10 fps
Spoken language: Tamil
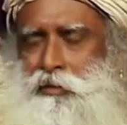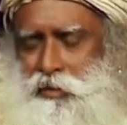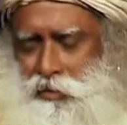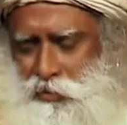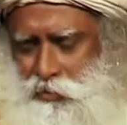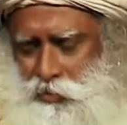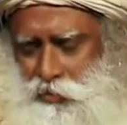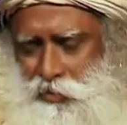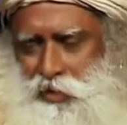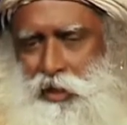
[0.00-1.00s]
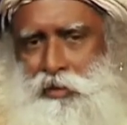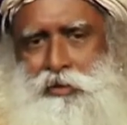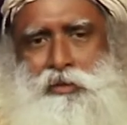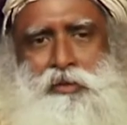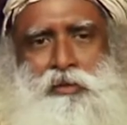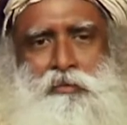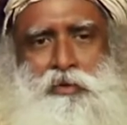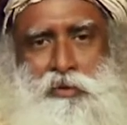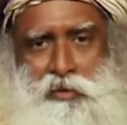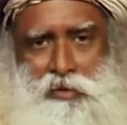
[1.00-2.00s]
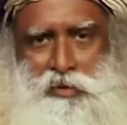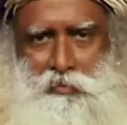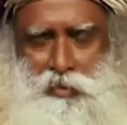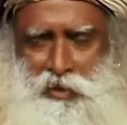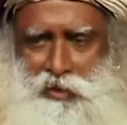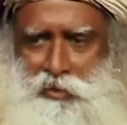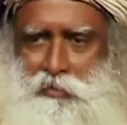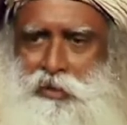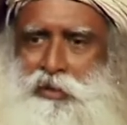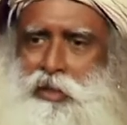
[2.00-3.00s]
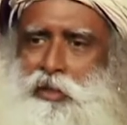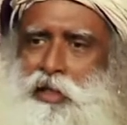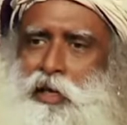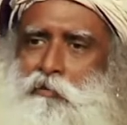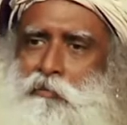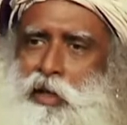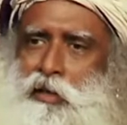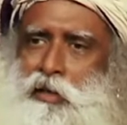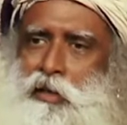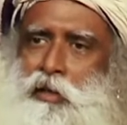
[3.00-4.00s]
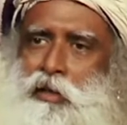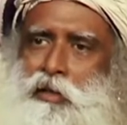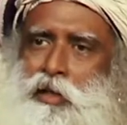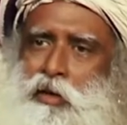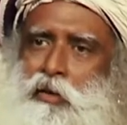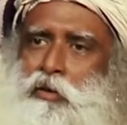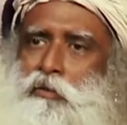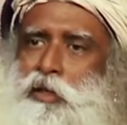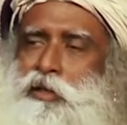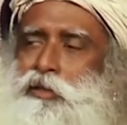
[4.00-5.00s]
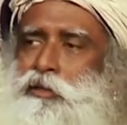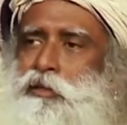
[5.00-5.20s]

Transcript: உங்க அறிவை மட்டும் பயன்படுத்துங்க இதுதான் அவங்க செஞ்சிருக்கிற மிகப்பெரிய தவறு அவங்க எப்பவும்